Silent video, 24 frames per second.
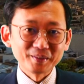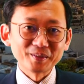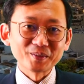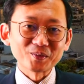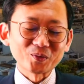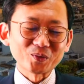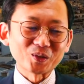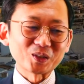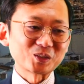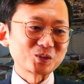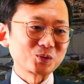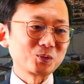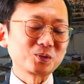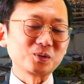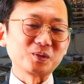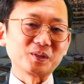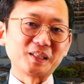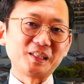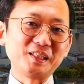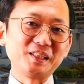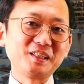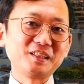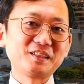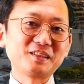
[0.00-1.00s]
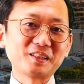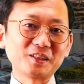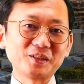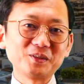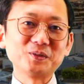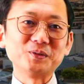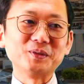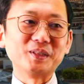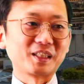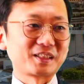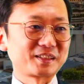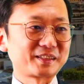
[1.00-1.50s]
これはすごく気に入って
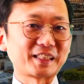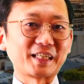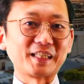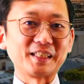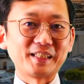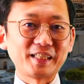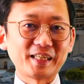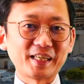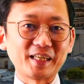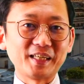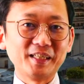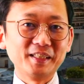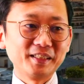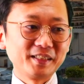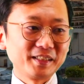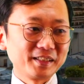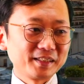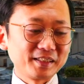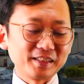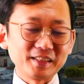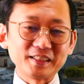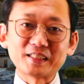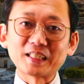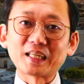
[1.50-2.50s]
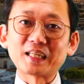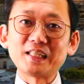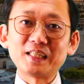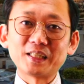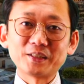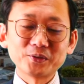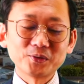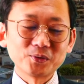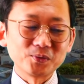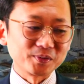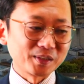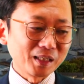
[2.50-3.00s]
るネクタイで、イタリア
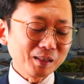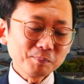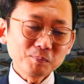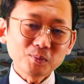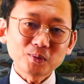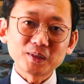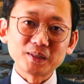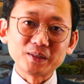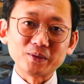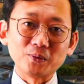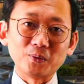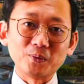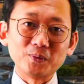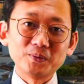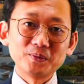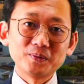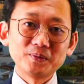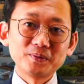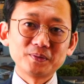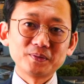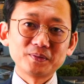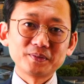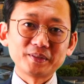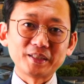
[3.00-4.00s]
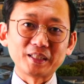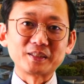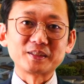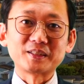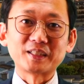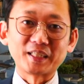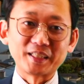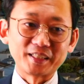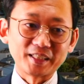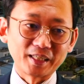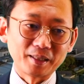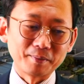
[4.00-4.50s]
のナポリの
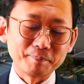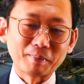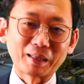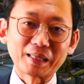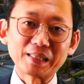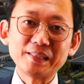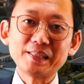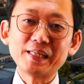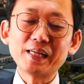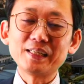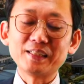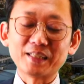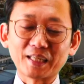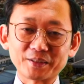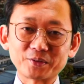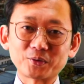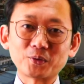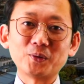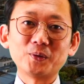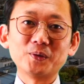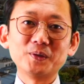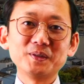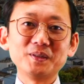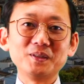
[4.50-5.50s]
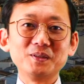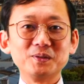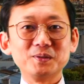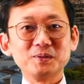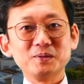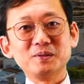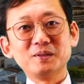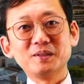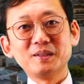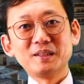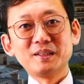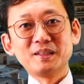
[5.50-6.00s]
ネクタイでマリレンラとい
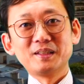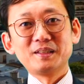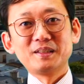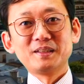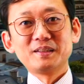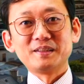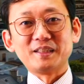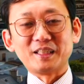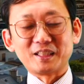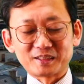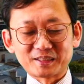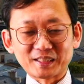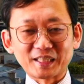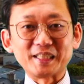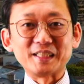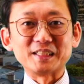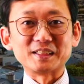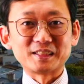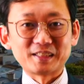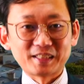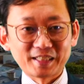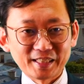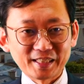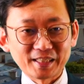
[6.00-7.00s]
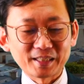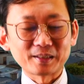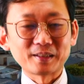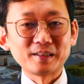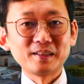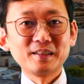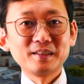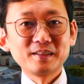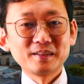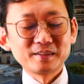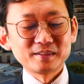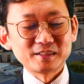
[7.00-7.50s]
うネクタイですね。
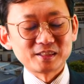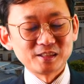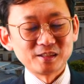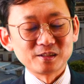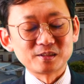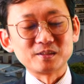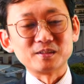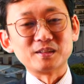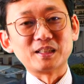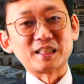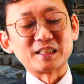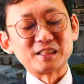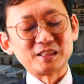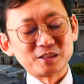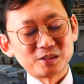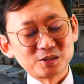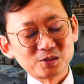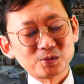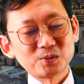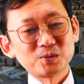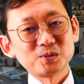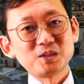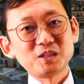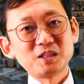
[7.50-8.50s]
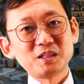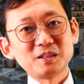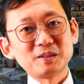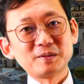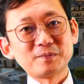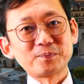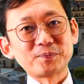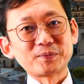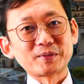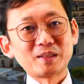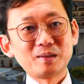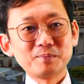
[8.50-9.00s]
シルクが非常に
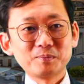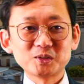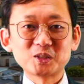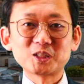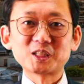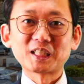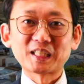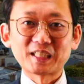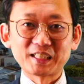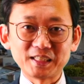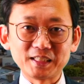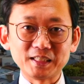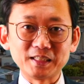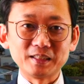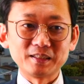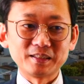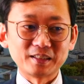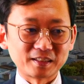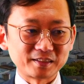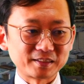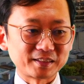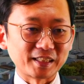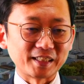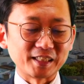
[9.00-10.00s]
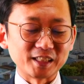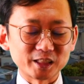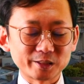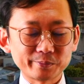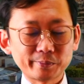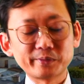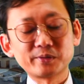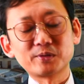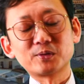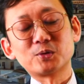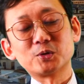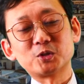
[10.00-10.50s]
気持ちがいいネクタイで
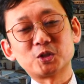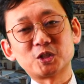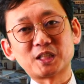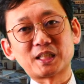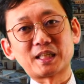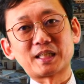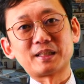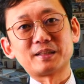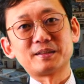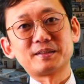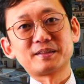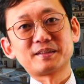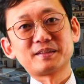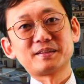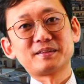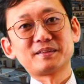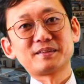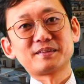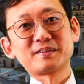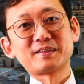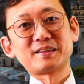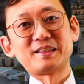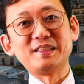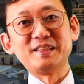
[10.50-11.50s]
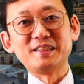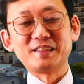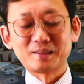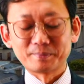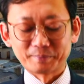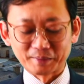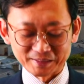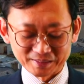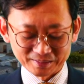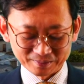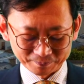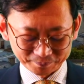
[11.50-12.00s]
締め心地が気に入って
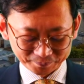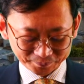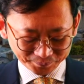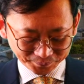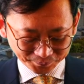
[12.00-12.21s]
ます。